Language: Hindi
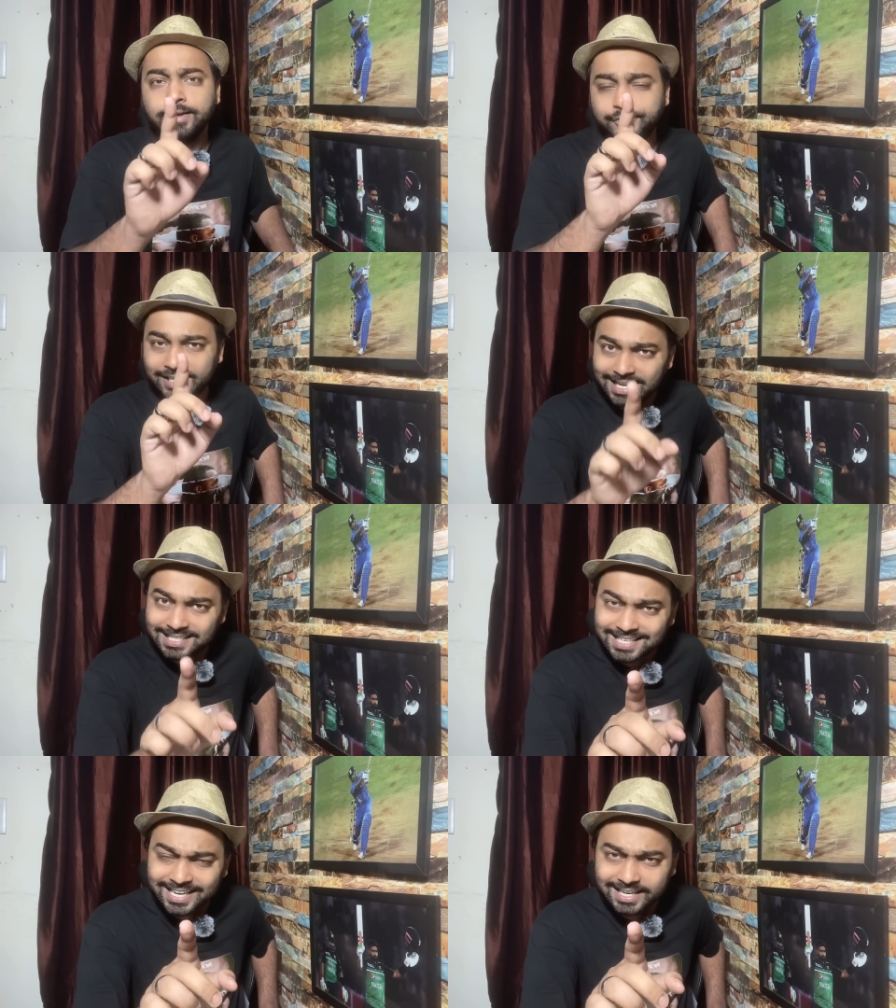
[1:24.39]

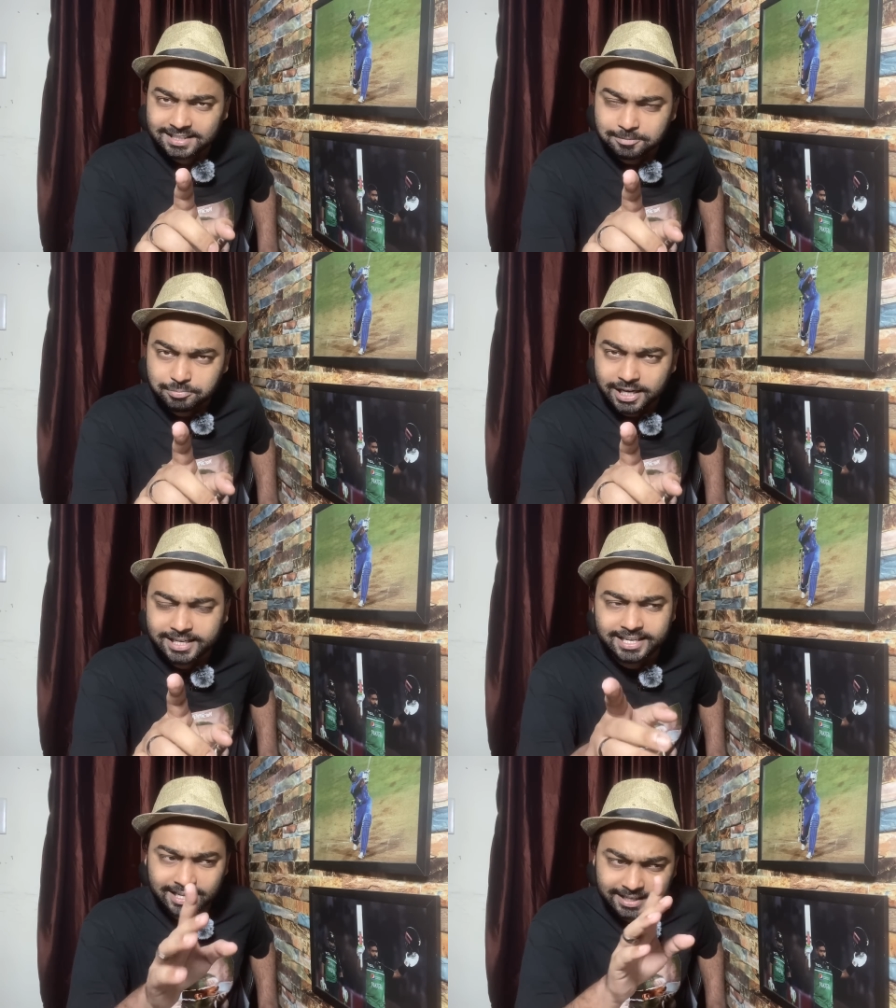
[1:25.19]
जैसे ही नजम
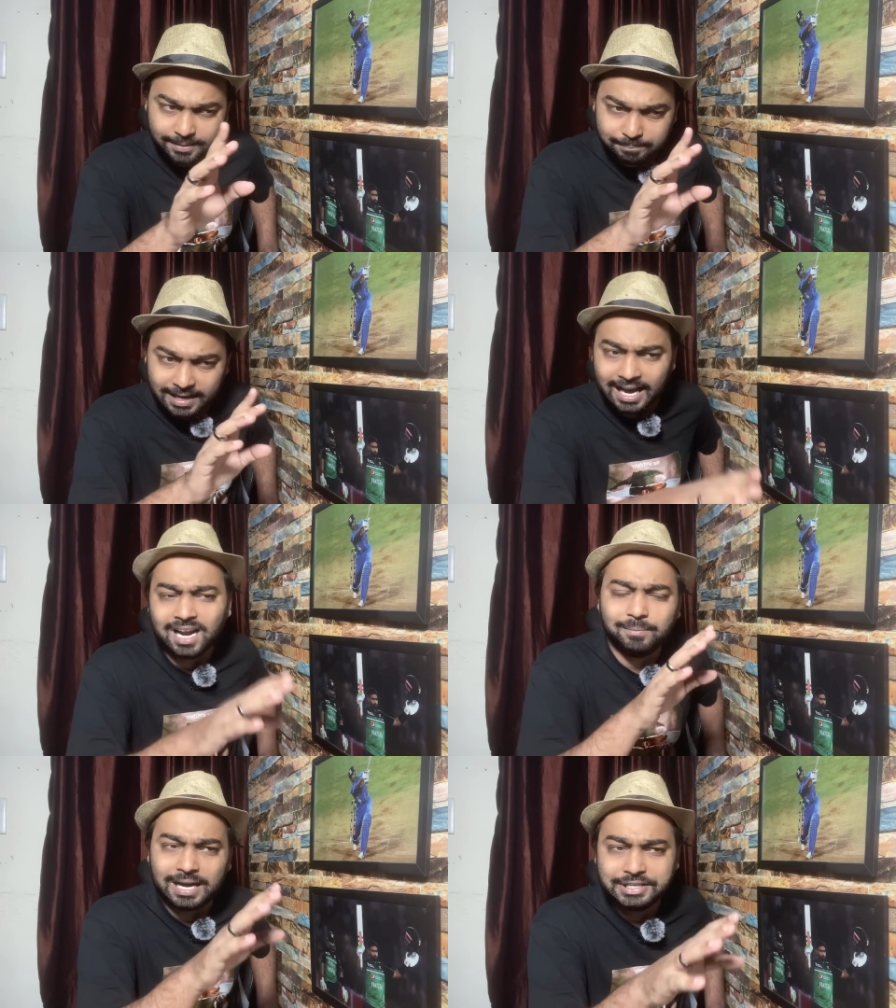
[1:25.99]
सेठी ने यह
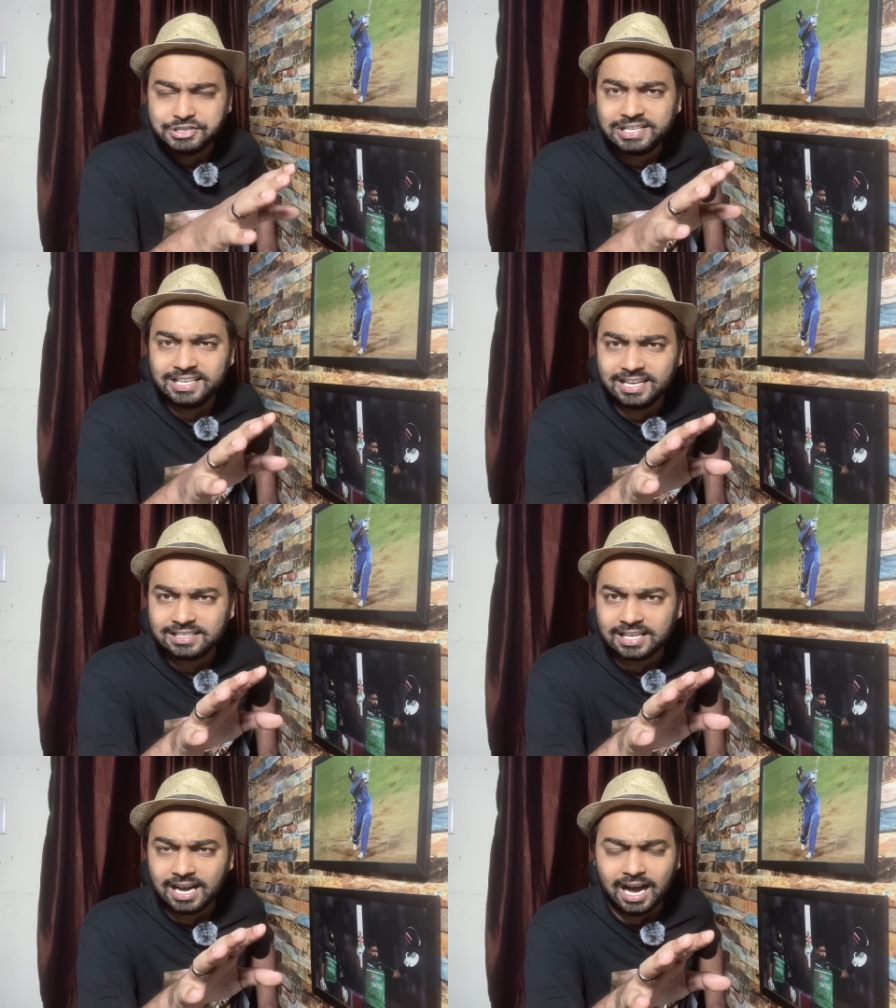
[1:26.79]
बयानबाजी किया
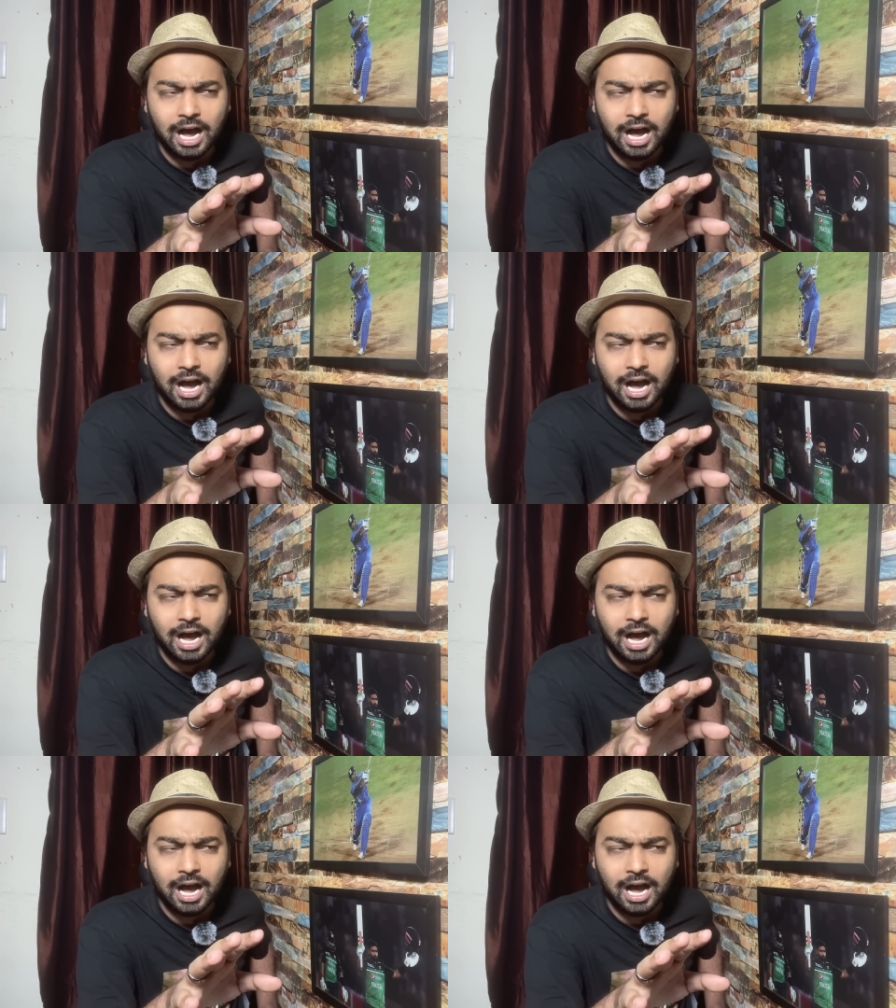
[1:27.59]
था